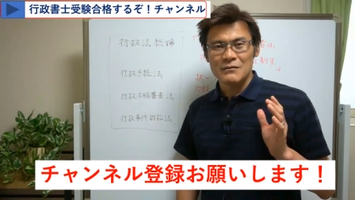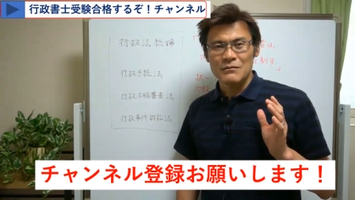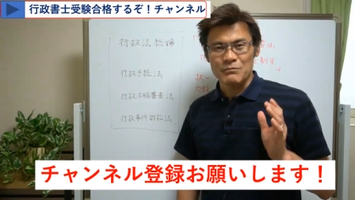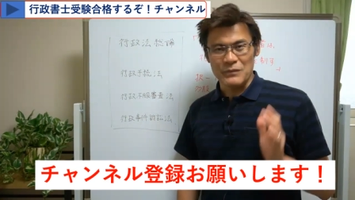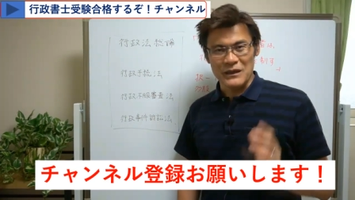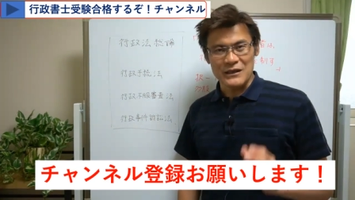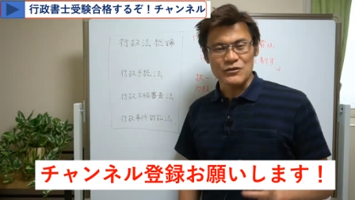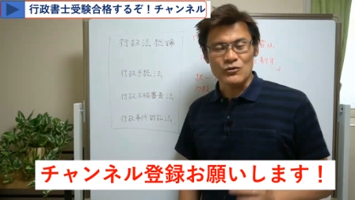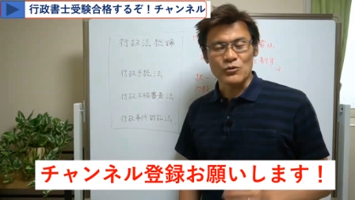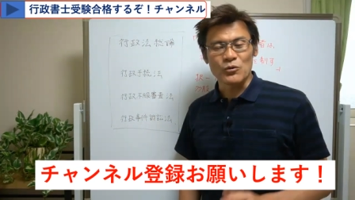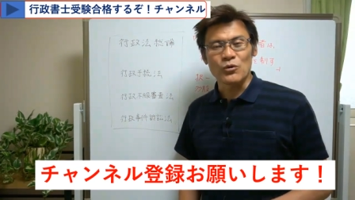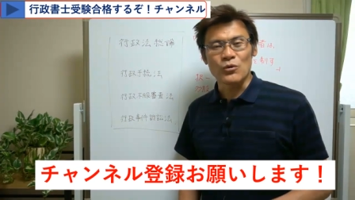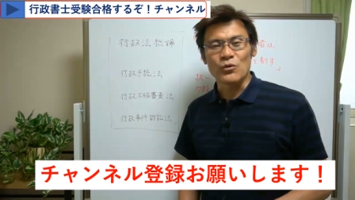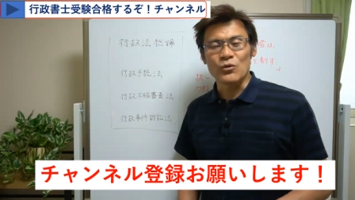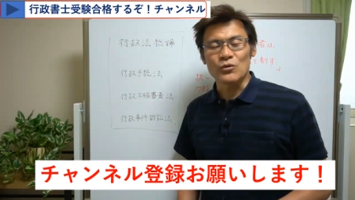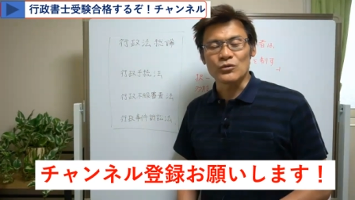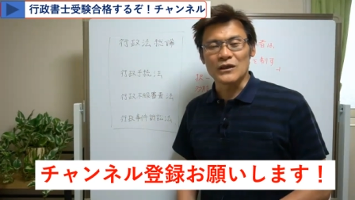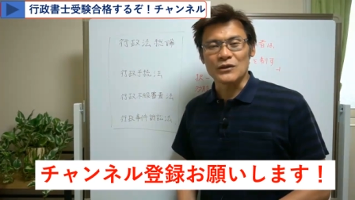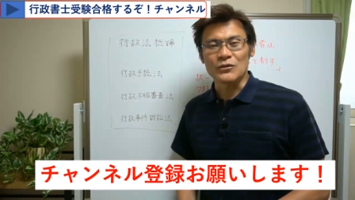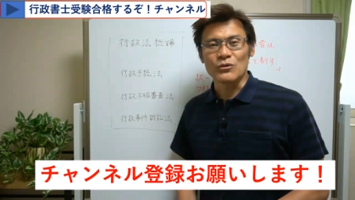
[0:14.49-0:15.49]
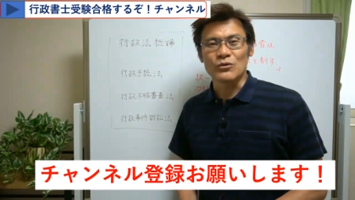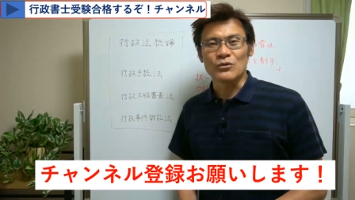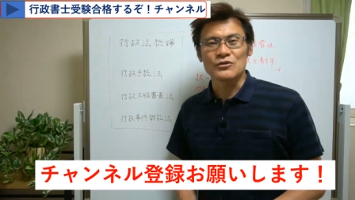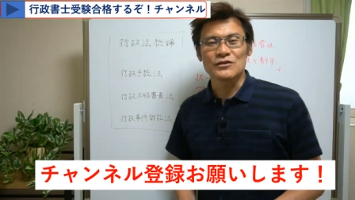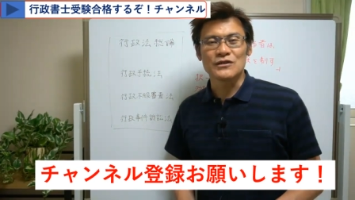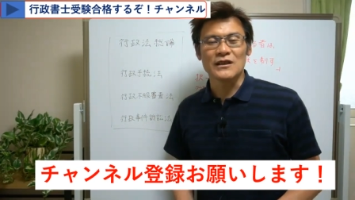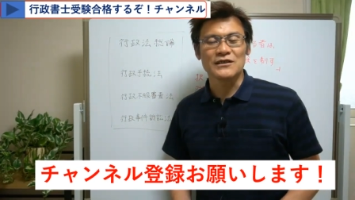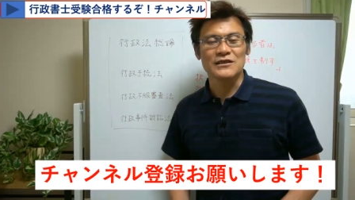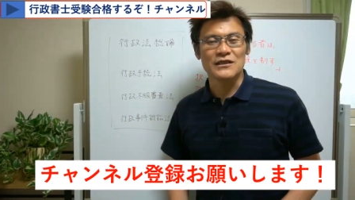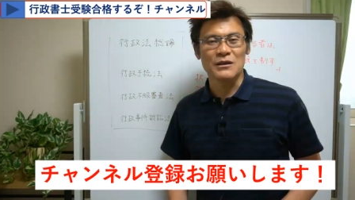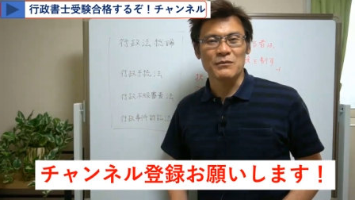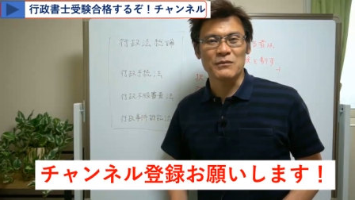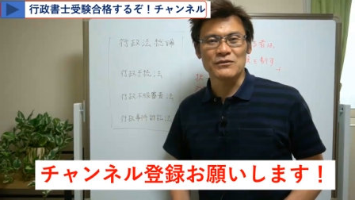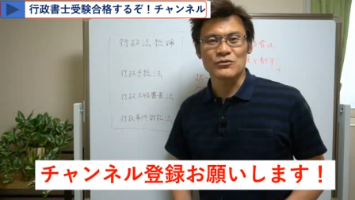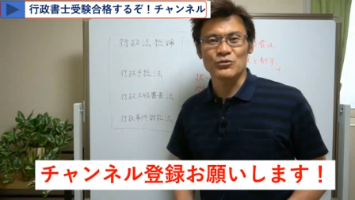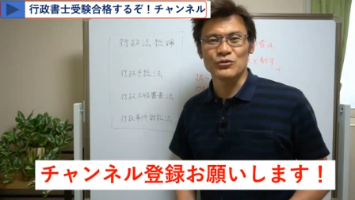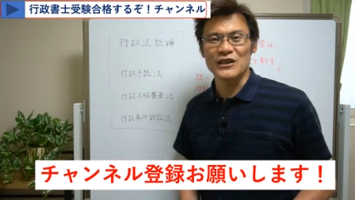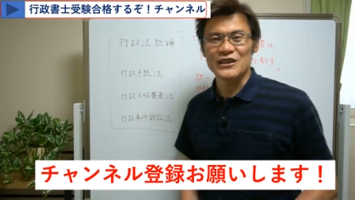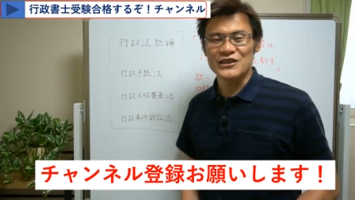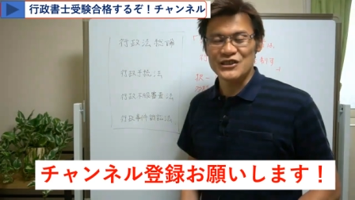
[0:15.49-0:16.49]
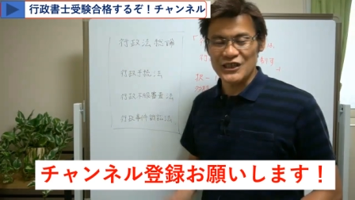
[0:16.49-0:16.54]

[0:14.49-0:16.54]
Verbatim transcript: 勉強方法などをお伝えしていますので、